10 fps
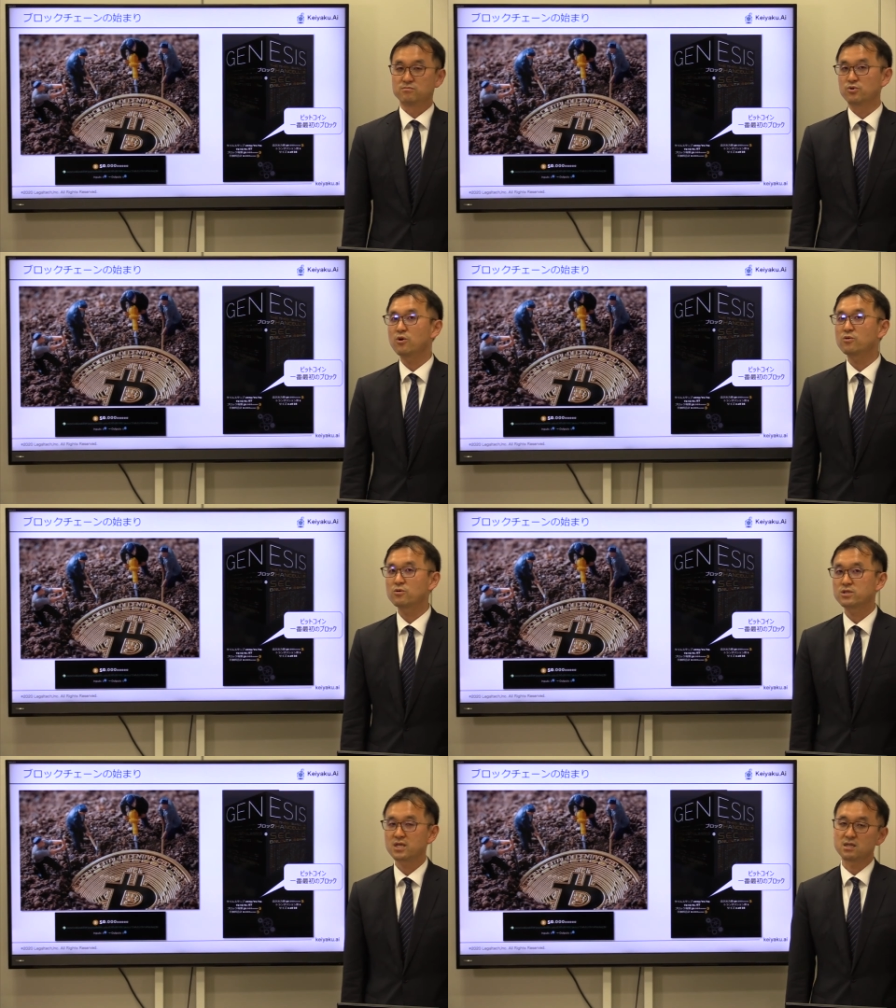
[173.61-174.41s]

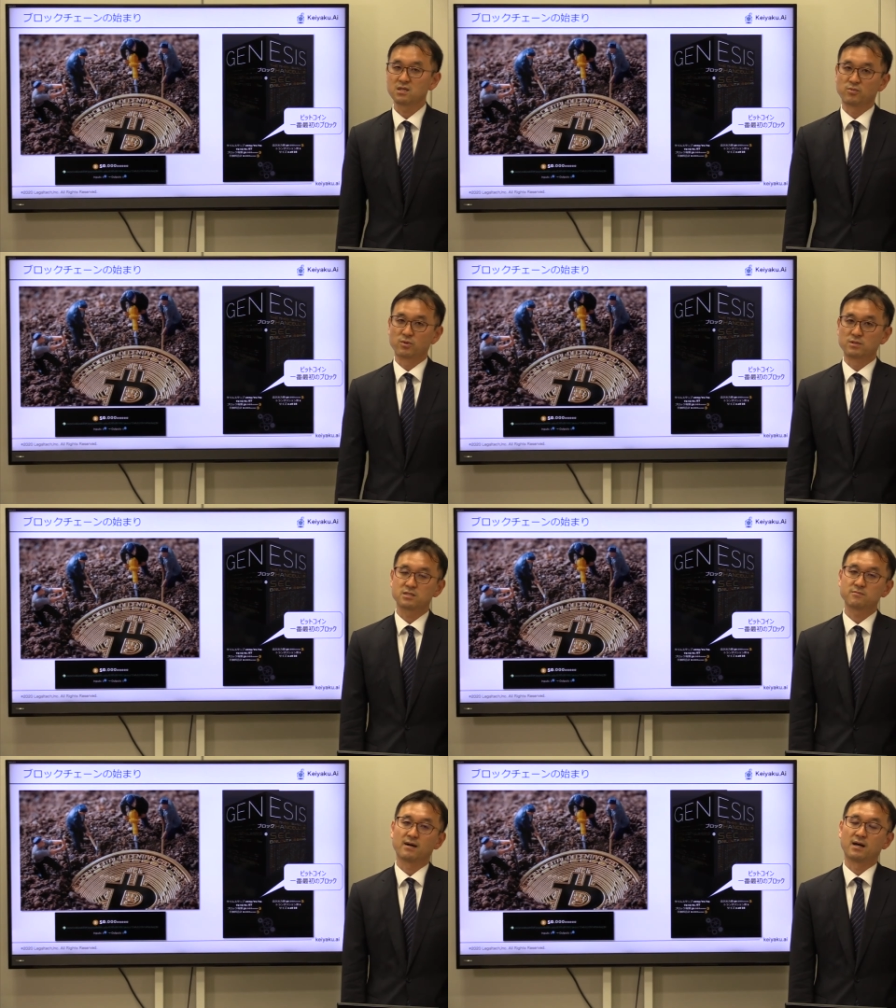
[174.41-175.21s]
ブロックチェーンにも
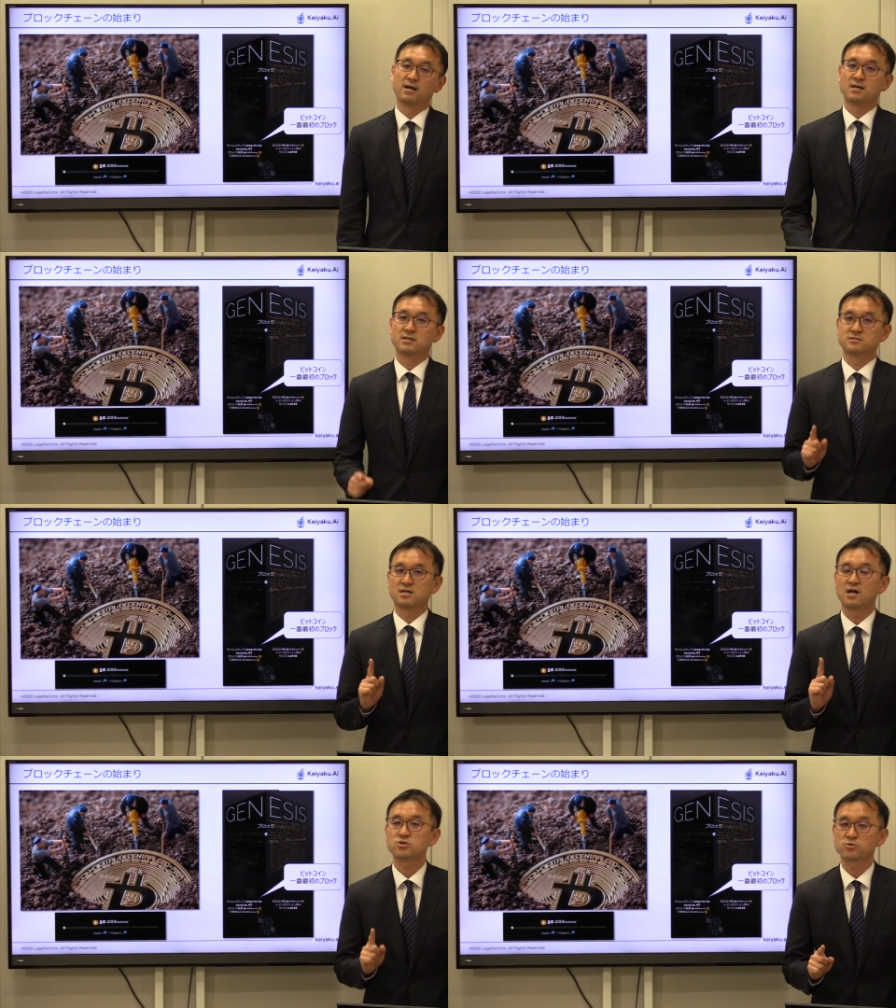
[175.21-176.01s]
実は
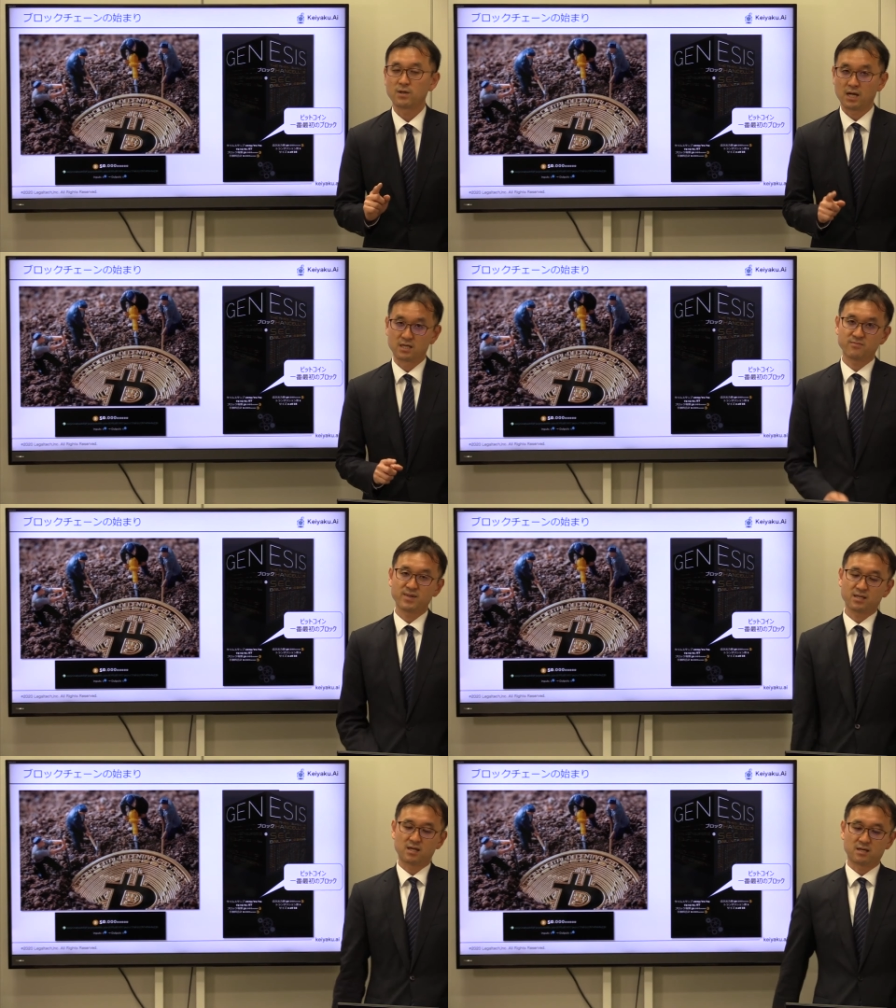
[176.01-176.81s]
最初の始
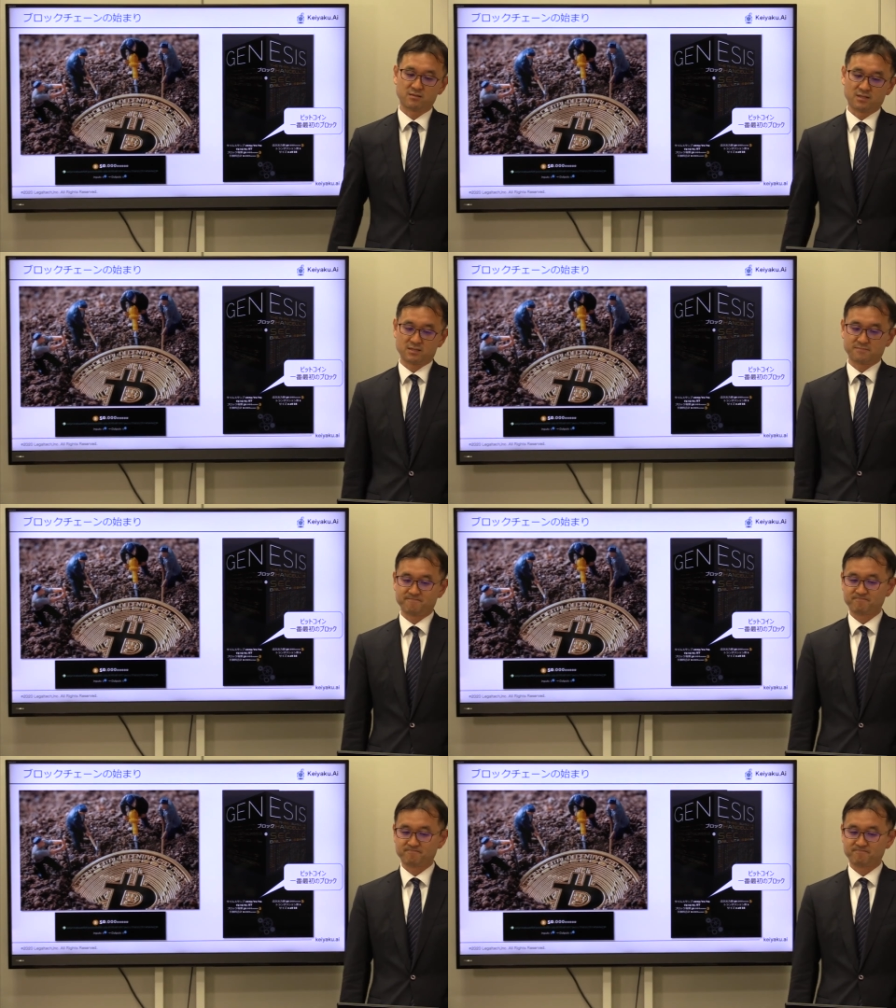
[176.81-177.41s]
まりがあるんです。